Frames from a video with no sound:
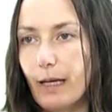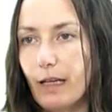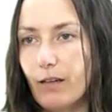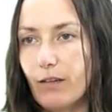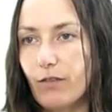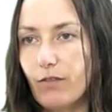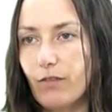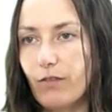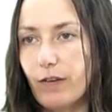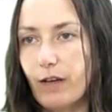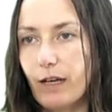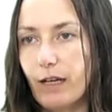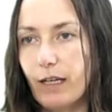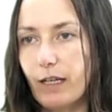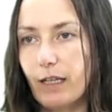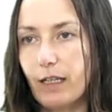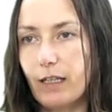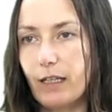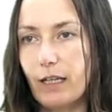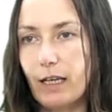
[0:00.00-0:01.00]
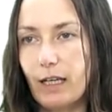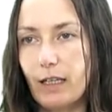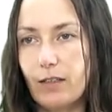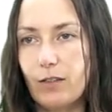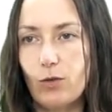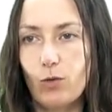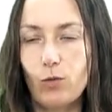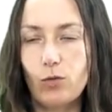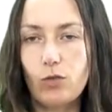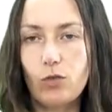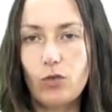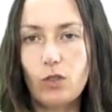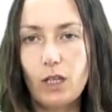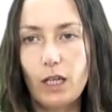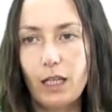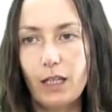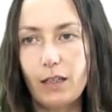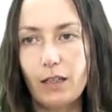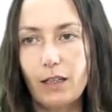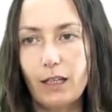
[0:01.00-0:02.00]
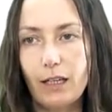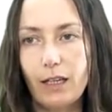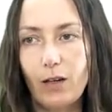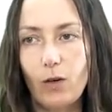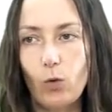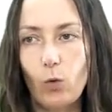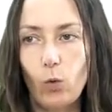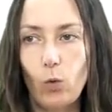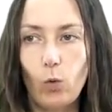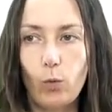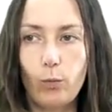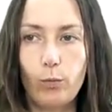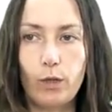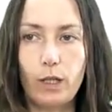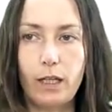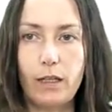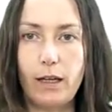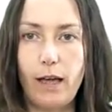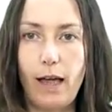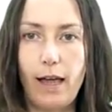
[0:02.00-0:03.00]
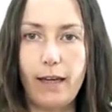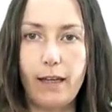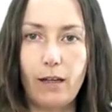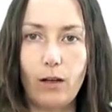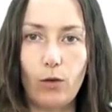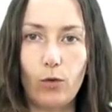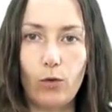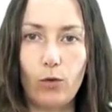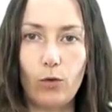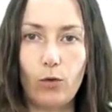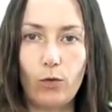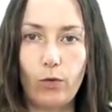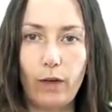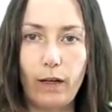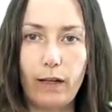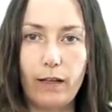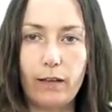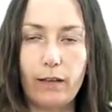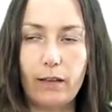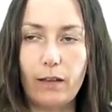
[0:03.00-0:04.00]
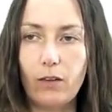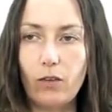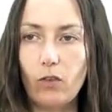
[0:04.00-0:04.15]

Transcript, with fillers: am Anfang Interaktionstechniken, um Dateien auszuwählen.